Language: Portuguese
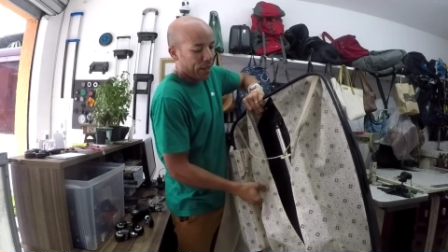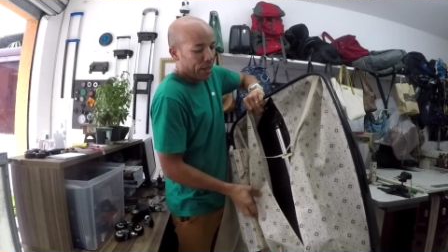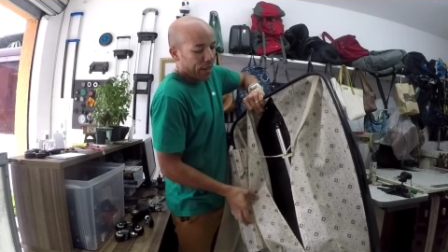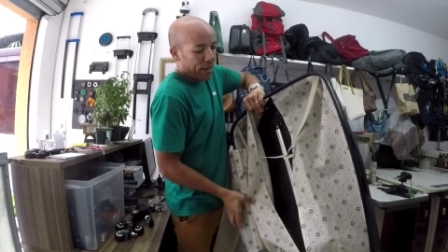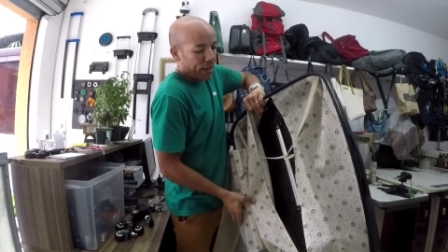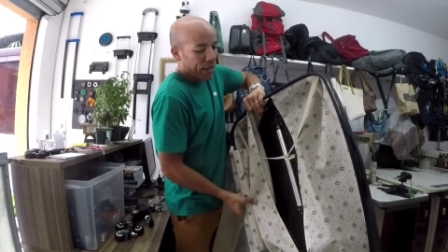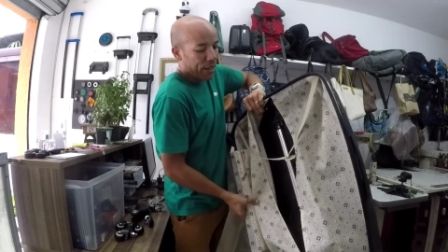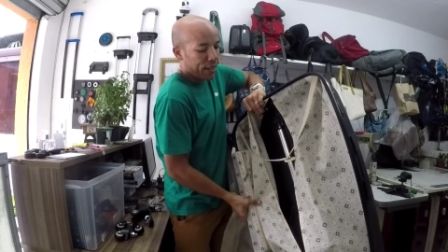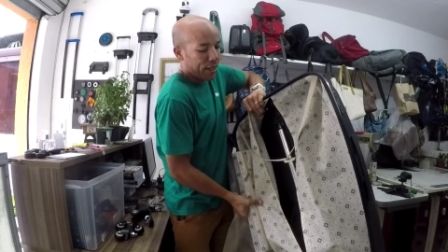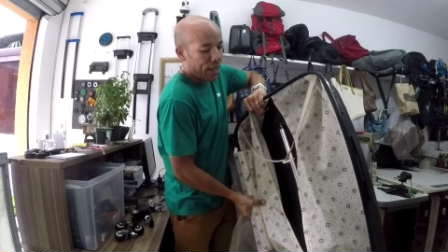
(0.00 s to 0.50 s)

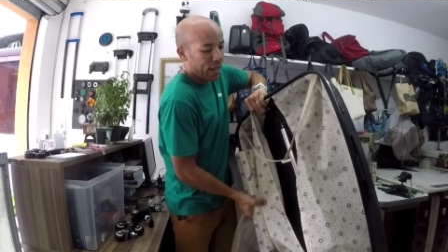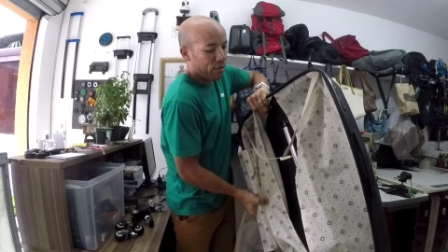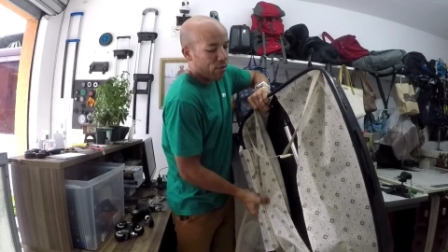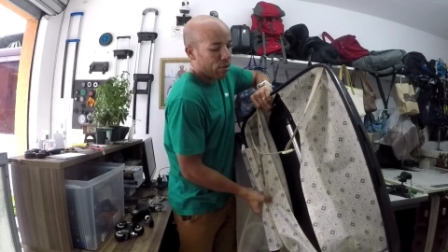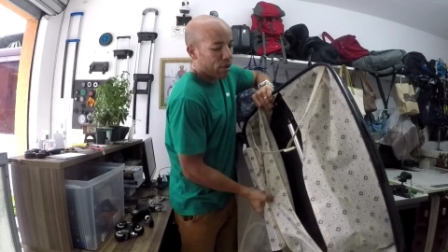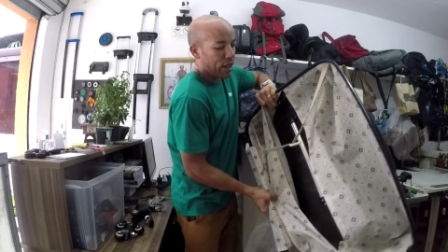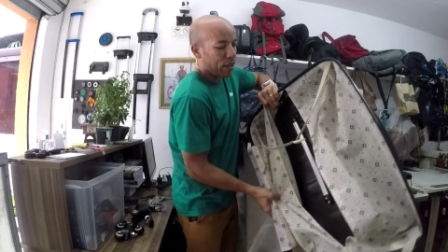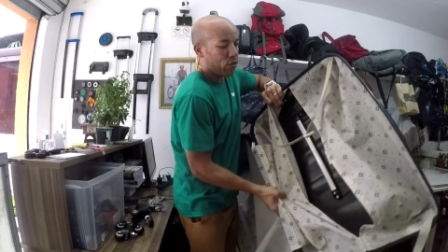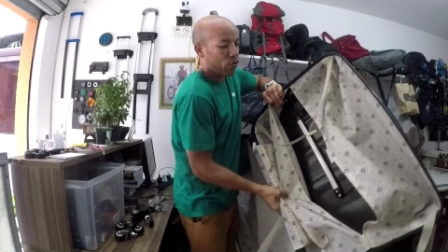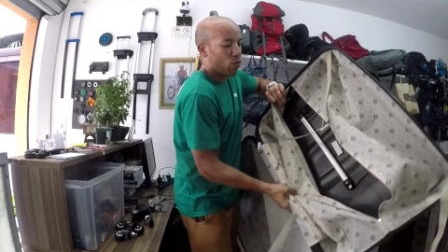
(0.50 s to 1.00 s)
e dentro
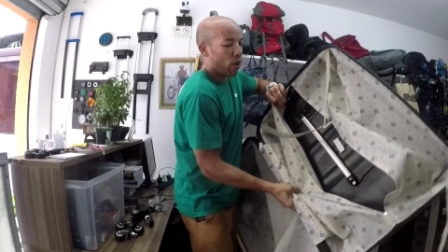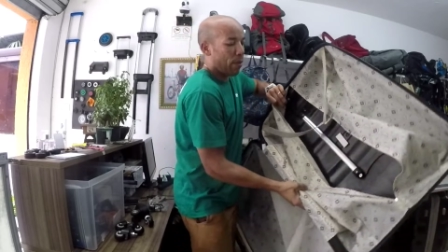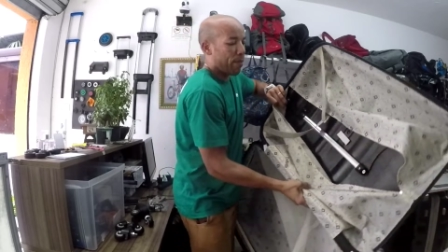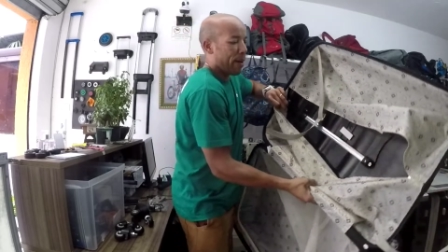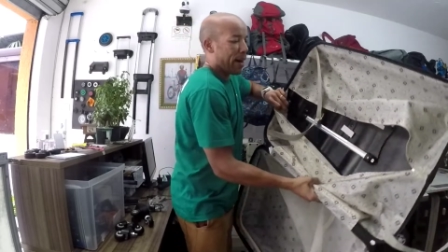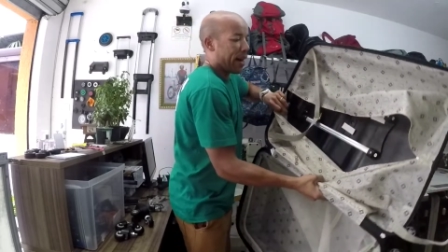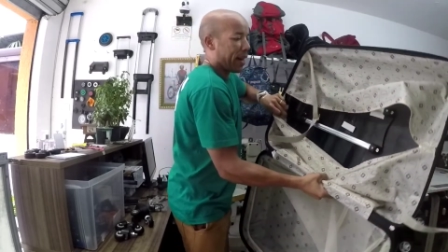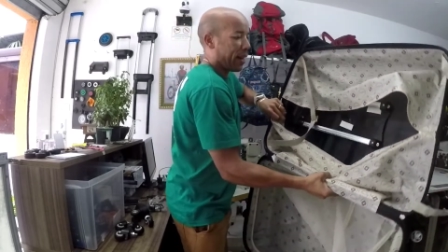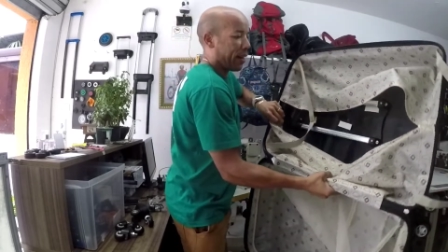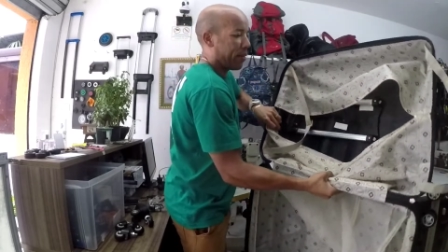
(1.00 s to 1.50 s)
da sua
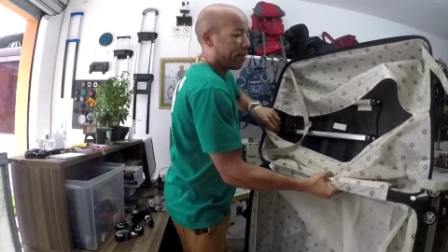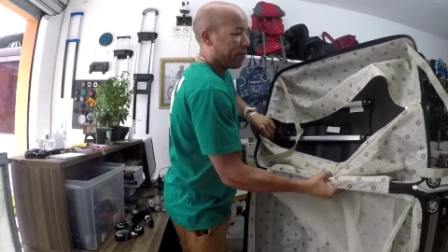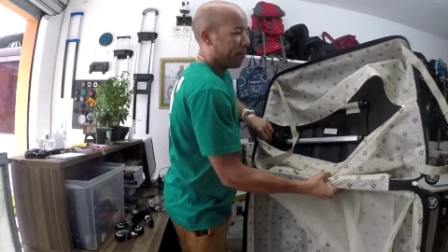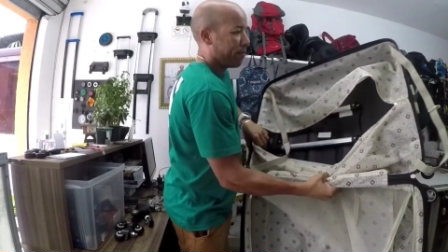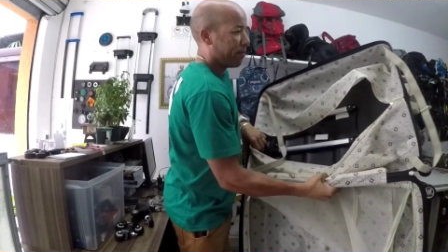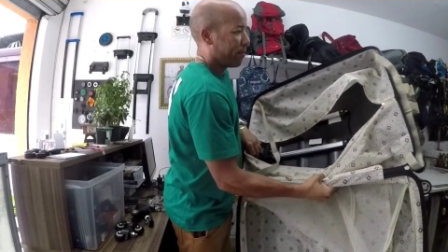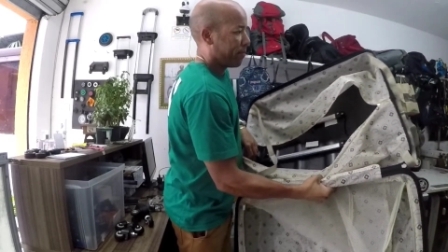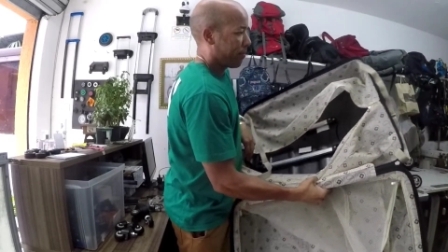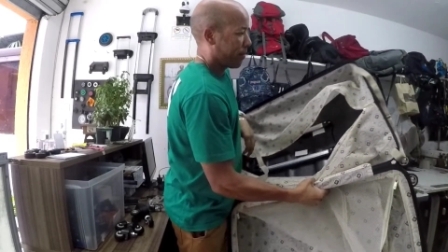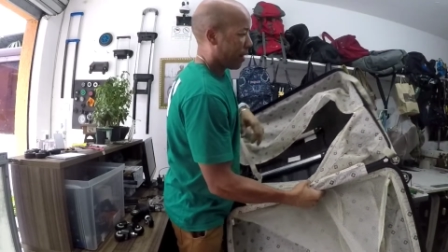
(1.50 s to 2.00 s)
mala,
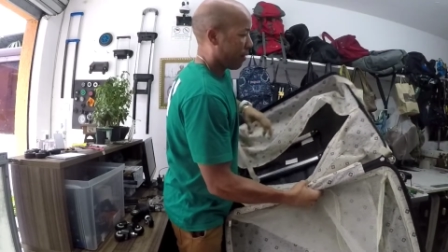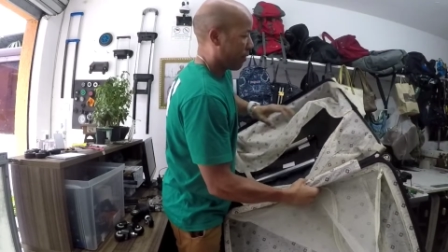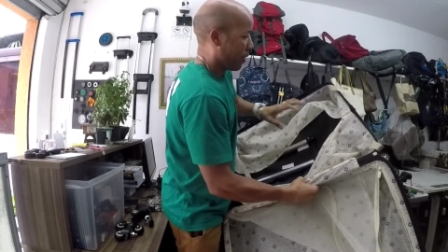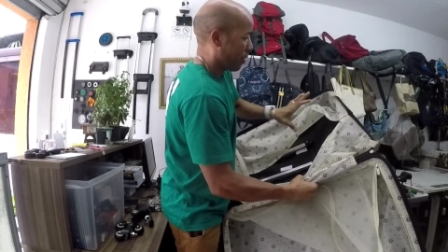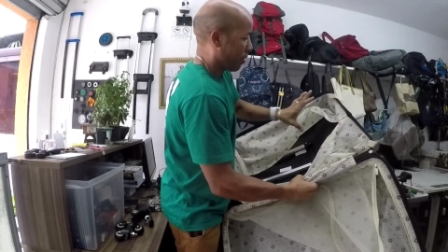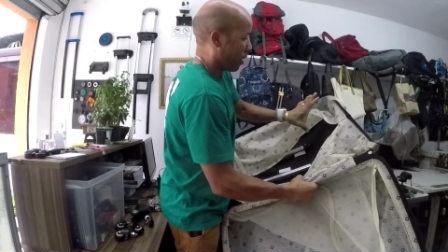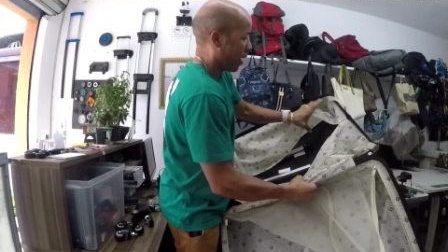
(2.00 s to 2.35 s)
tá vendo?